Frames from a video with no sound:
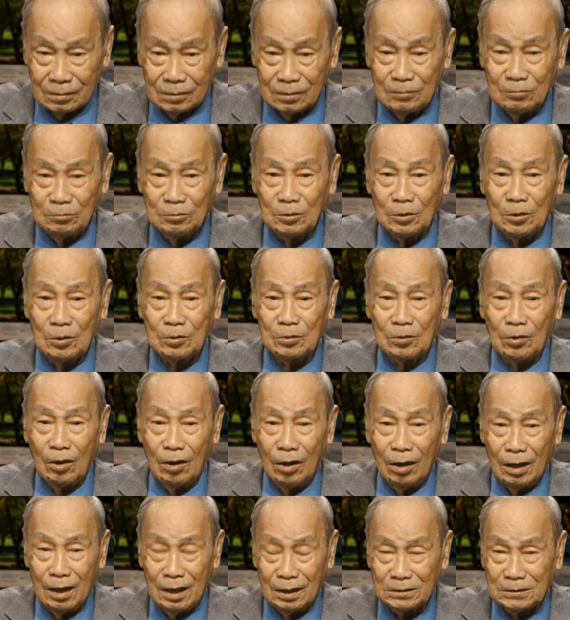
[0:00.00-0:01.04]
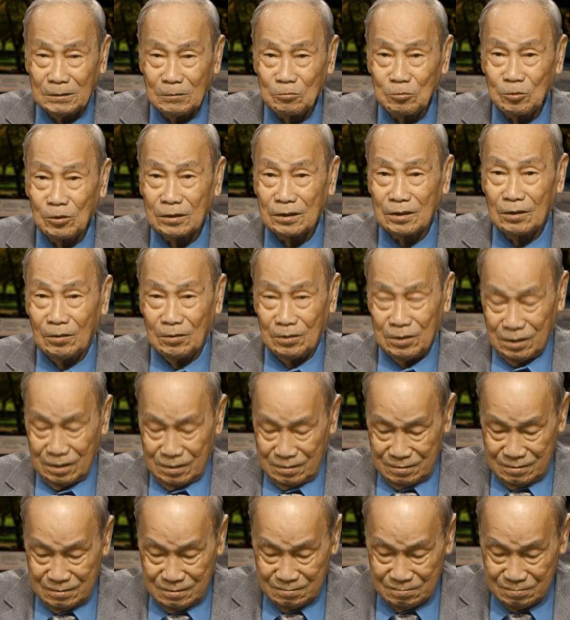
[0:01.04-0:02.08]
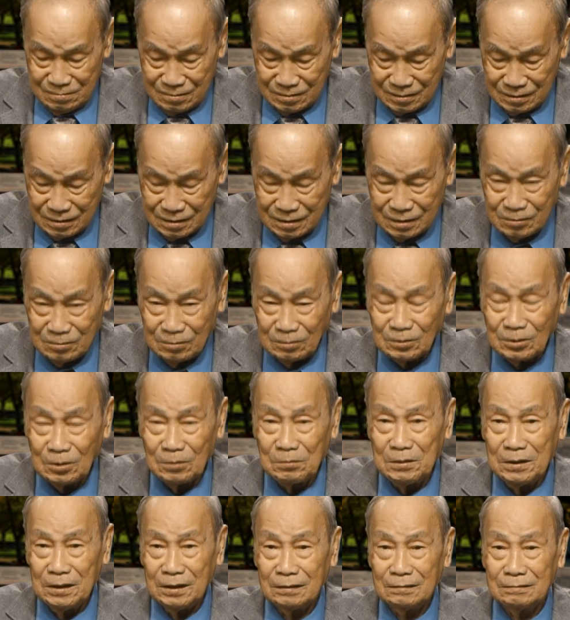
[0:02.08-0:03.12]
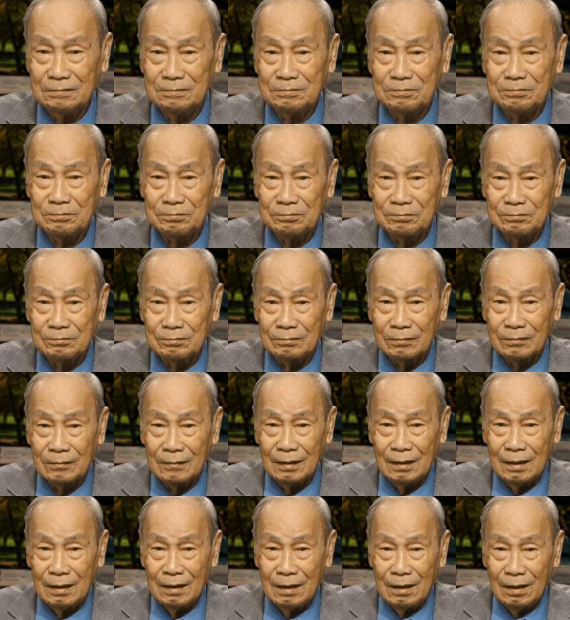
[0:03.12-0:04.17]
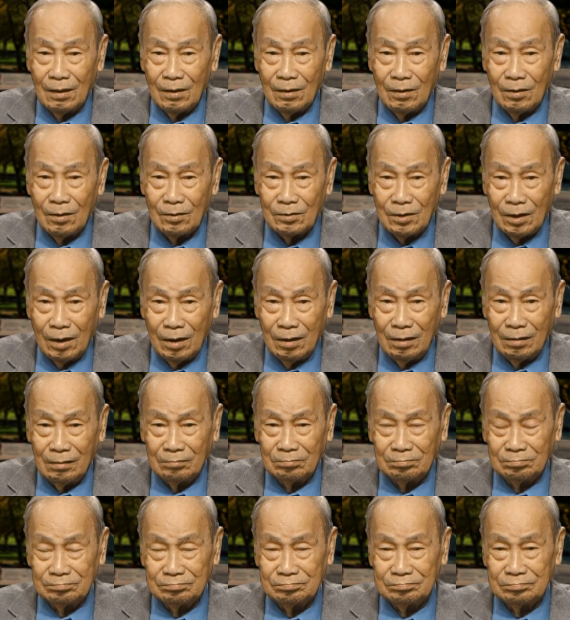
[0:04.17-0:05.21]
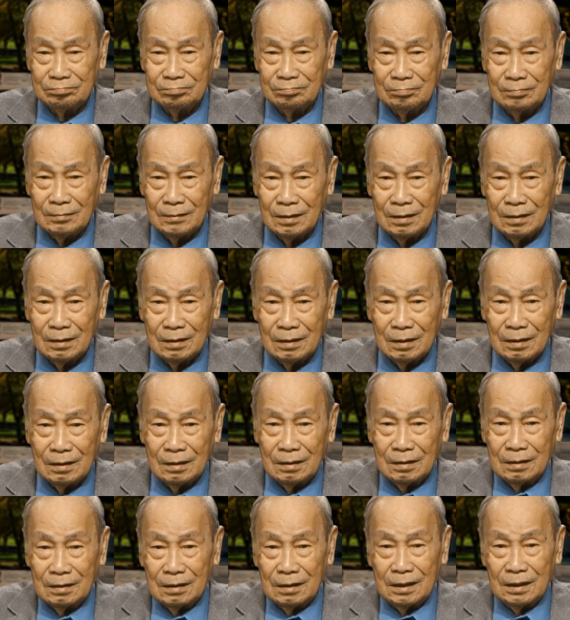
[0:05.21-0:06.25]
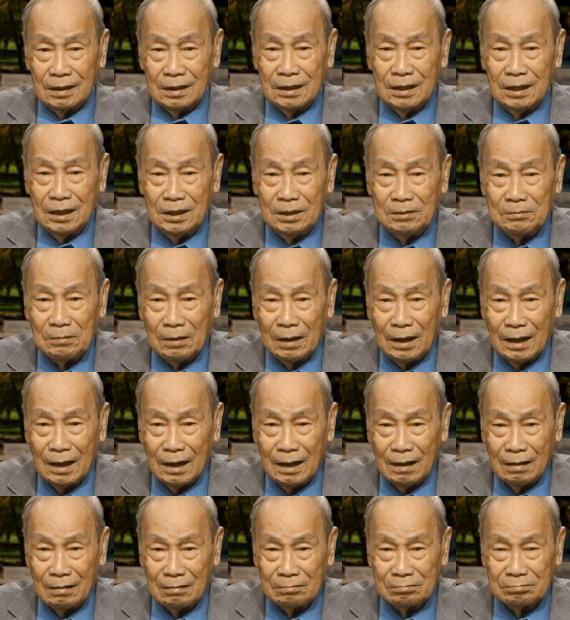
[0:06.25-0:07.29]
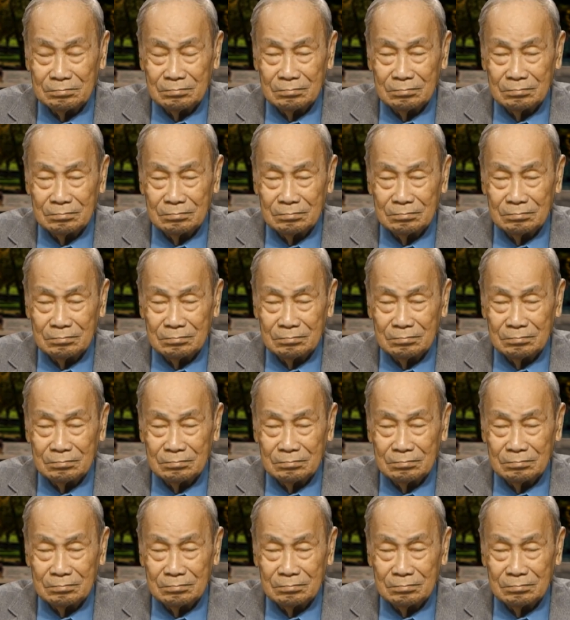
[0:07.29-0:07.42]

chúng tôi có ở trong quân đội, chúng tôi biết. Hồi đó khi mà